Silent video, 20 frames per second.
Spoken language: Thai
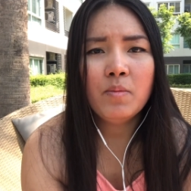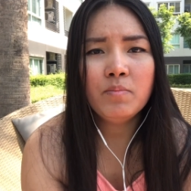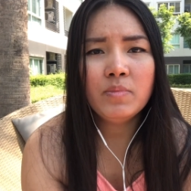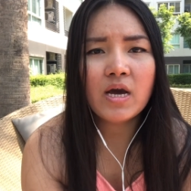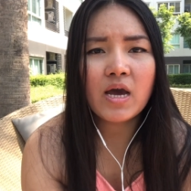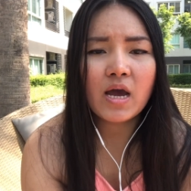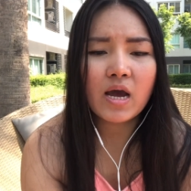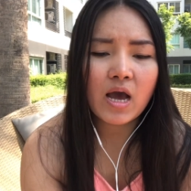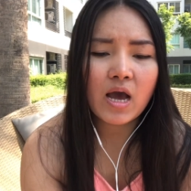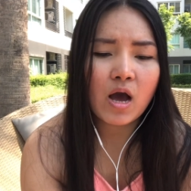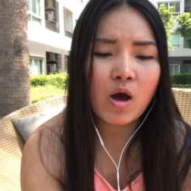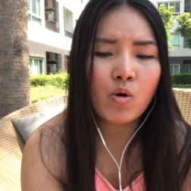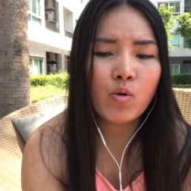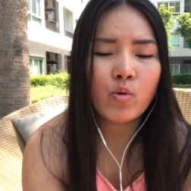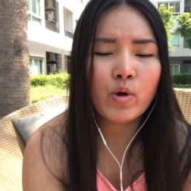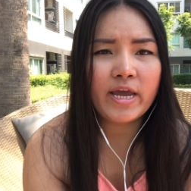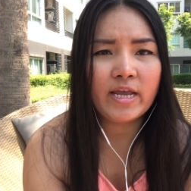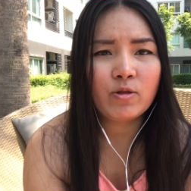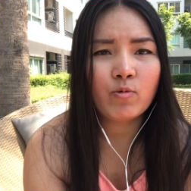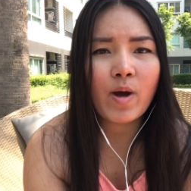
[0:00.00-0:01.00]
เมื่อเขา
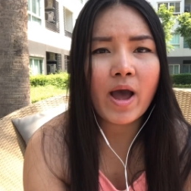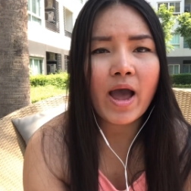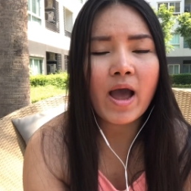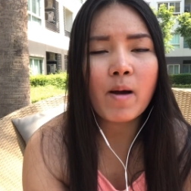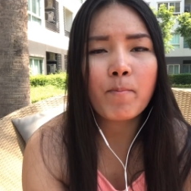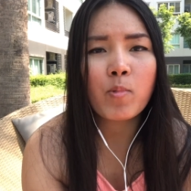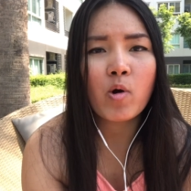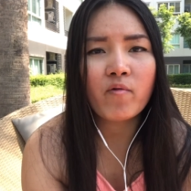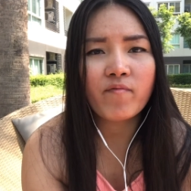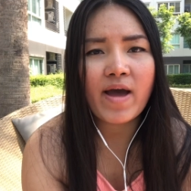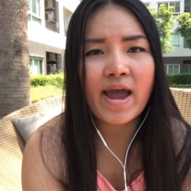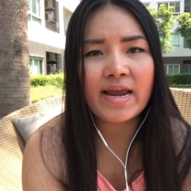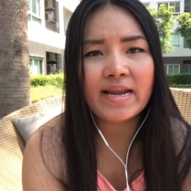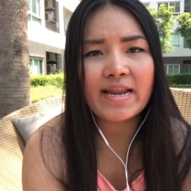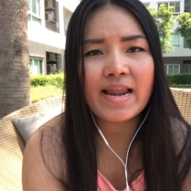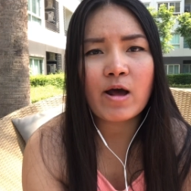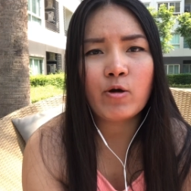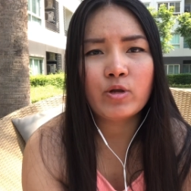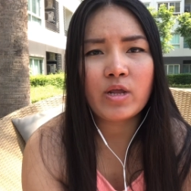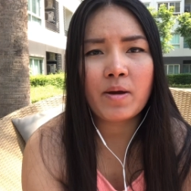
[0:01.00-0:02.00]
เห็นว่าโปรไฟ
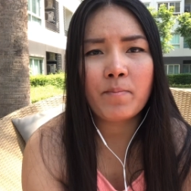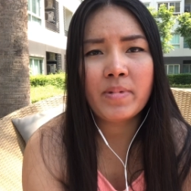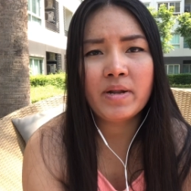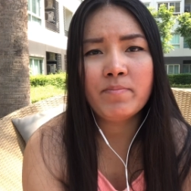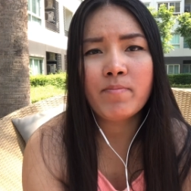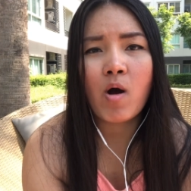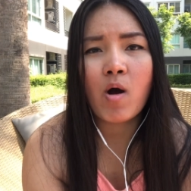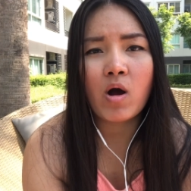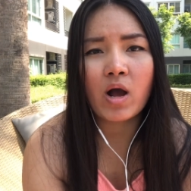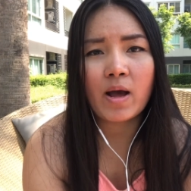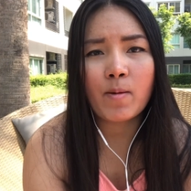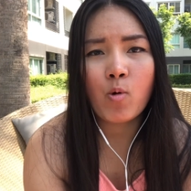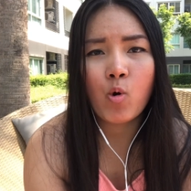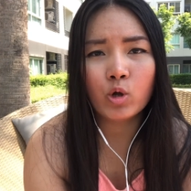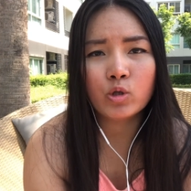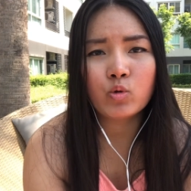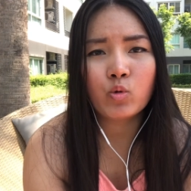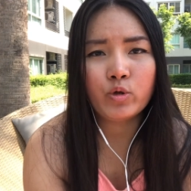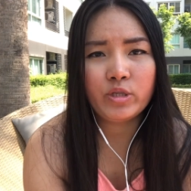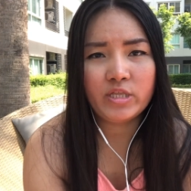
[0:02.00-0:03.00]
ล์เราเนี่ยมันเหมาะกับโฮ
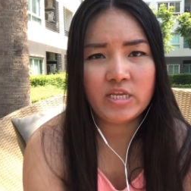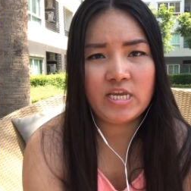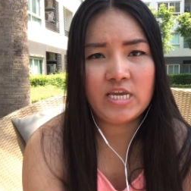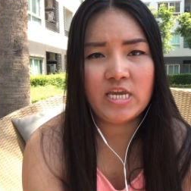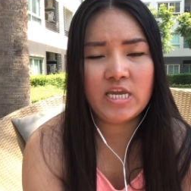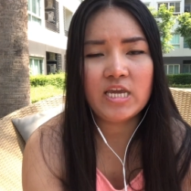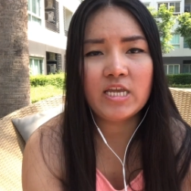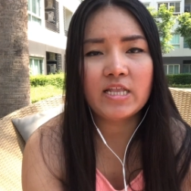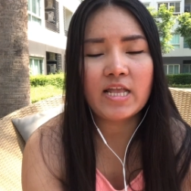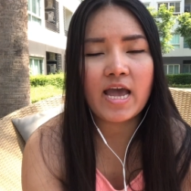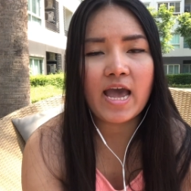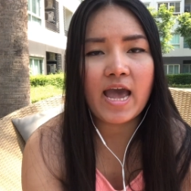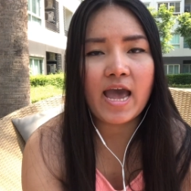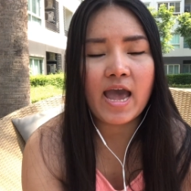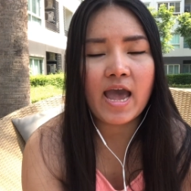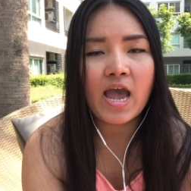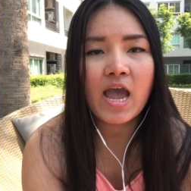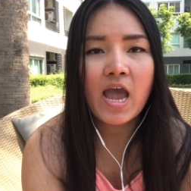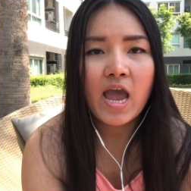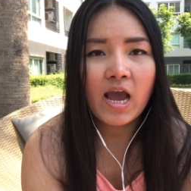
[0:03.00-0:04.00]
สต์คนนี้นะ
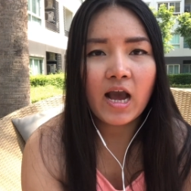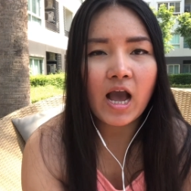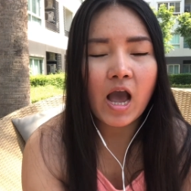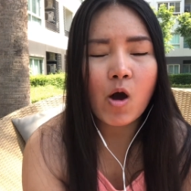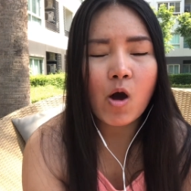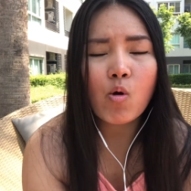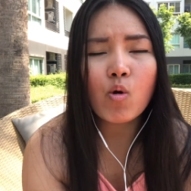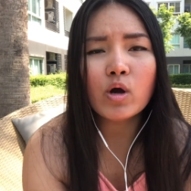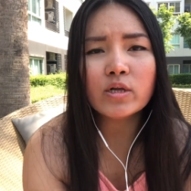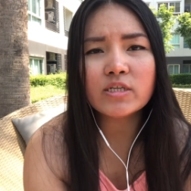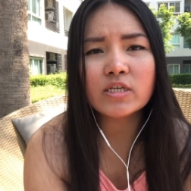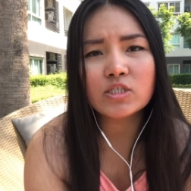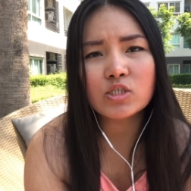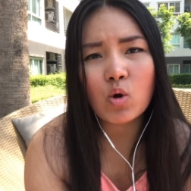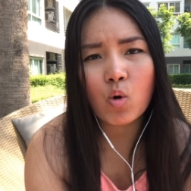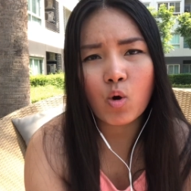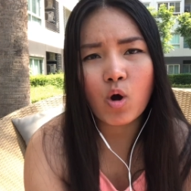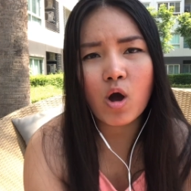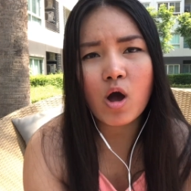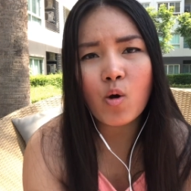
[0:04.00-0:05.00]
คะเขาก็จะ
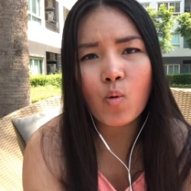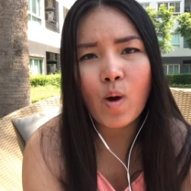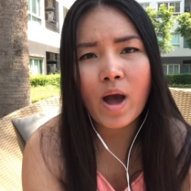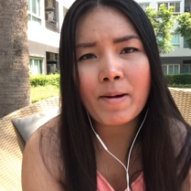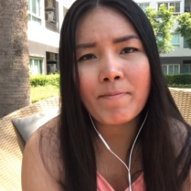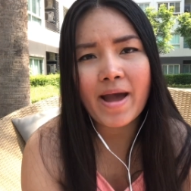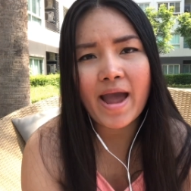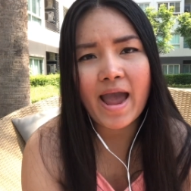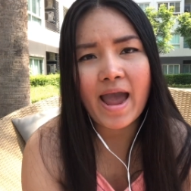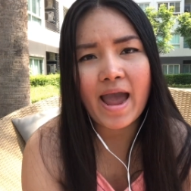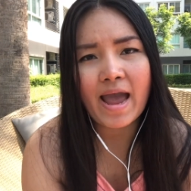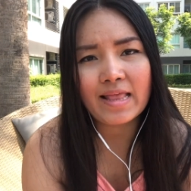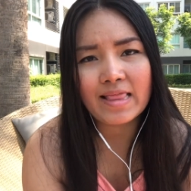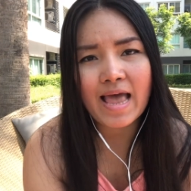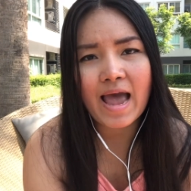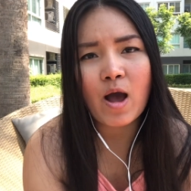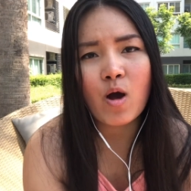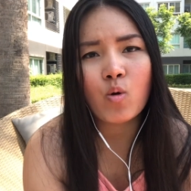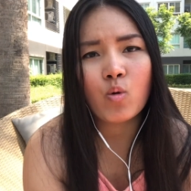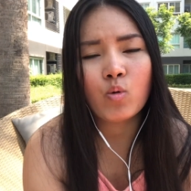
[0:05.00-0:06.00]
ส่งข้อความมาหา
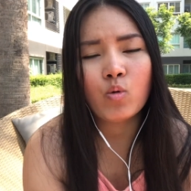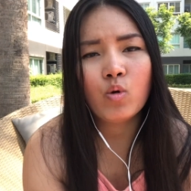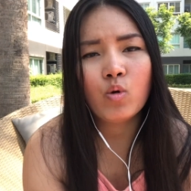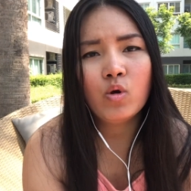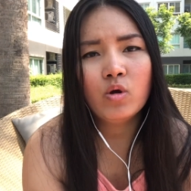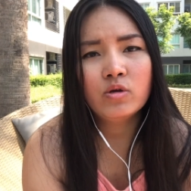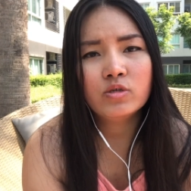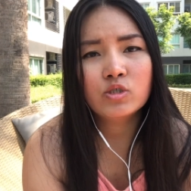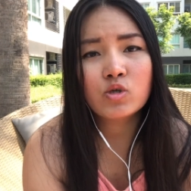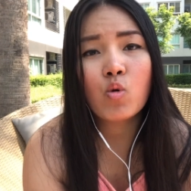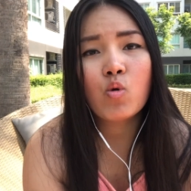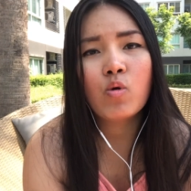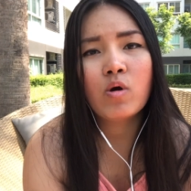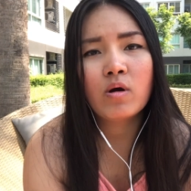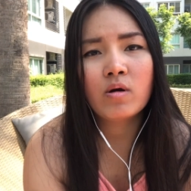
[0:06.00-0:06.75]
เราส่ง